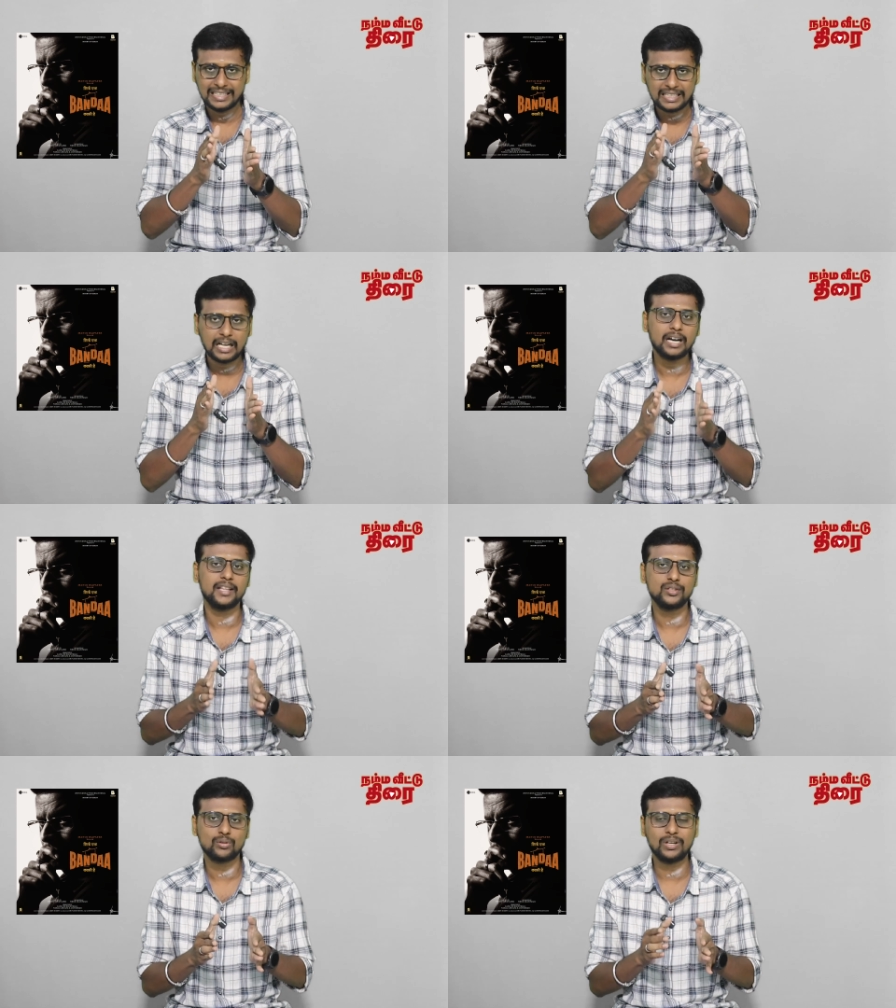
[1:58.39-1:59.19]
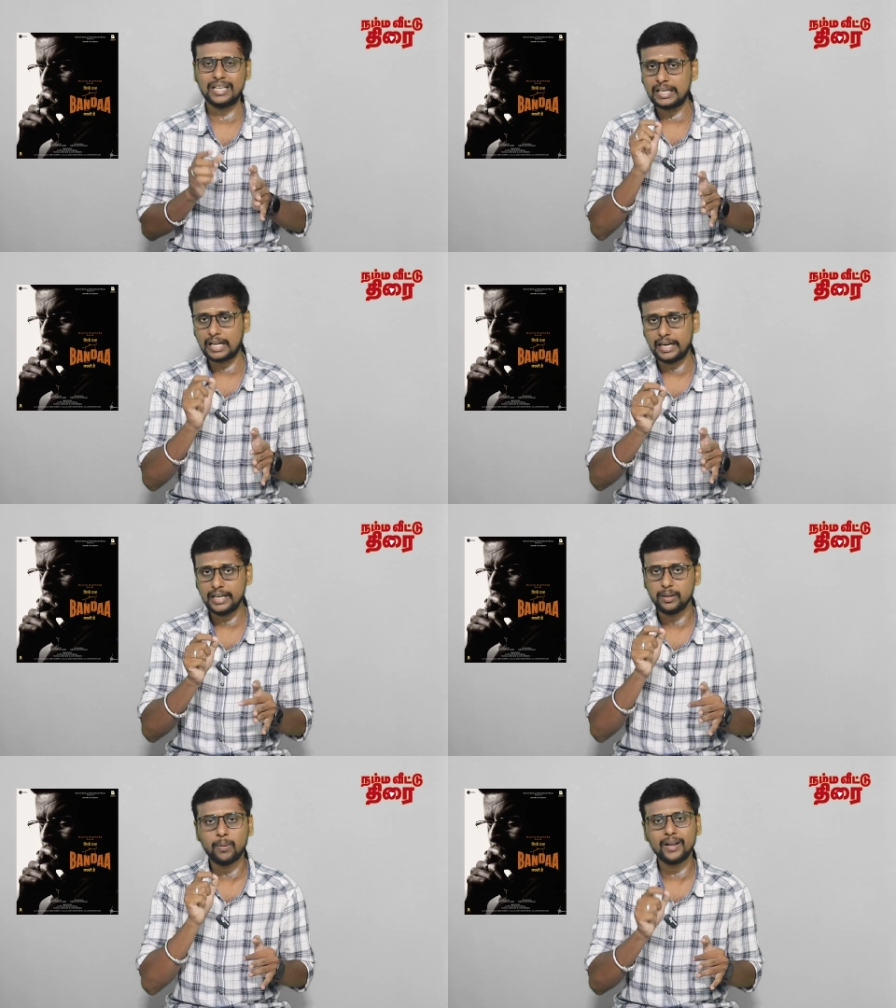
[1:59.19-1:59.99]
இதுக்காக தான் சொன்னேன்
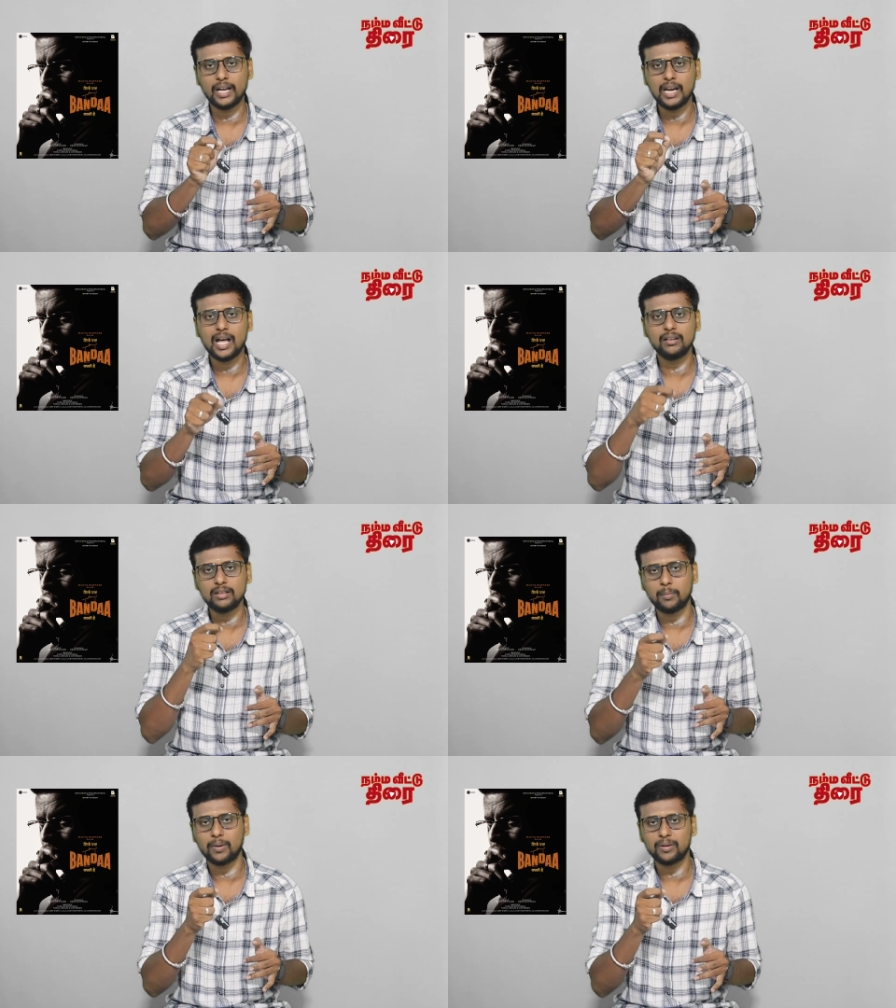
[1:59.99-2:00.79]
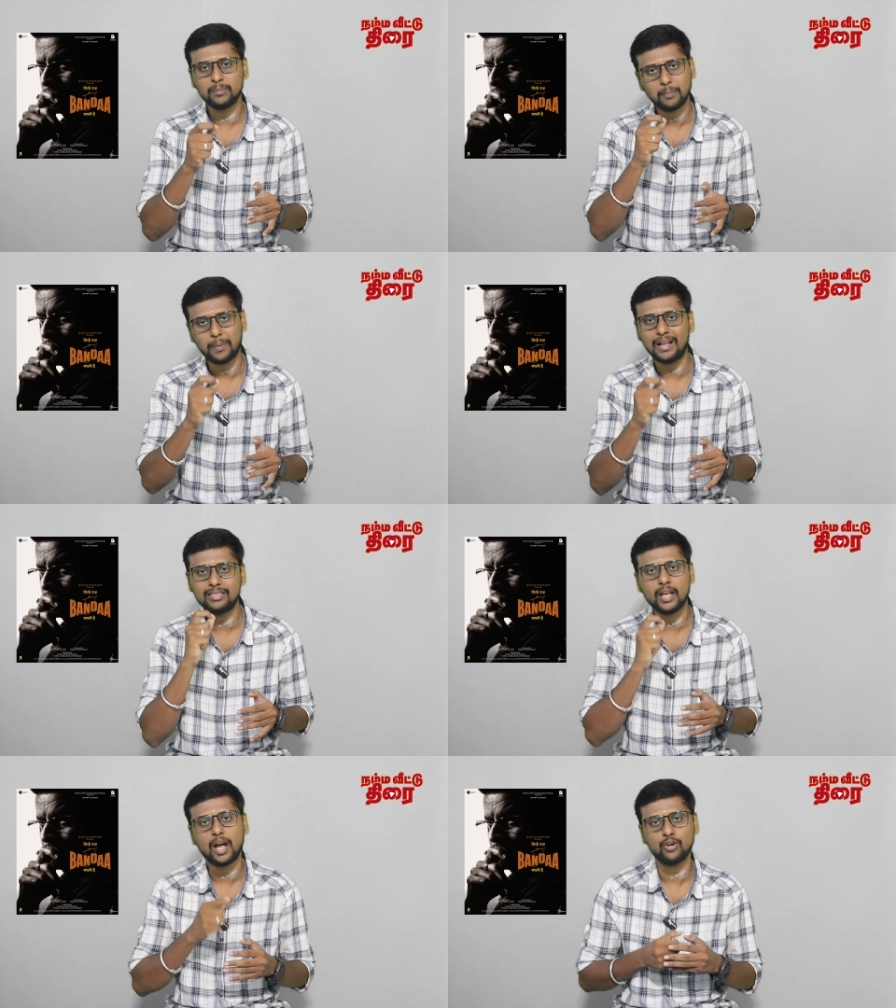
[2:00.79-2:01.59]
கண்டிப்பாக எல்லாரும் இந்த படம்
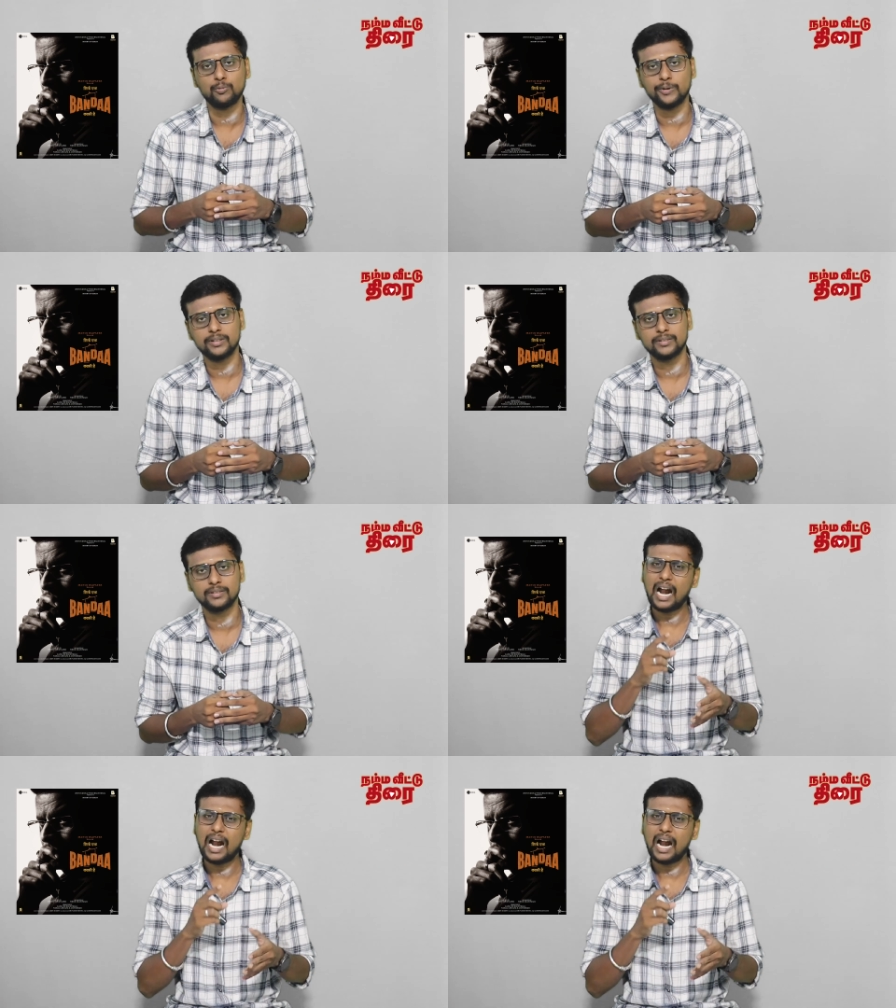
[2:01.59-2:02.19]
பார்த்தே ஆகணும்னு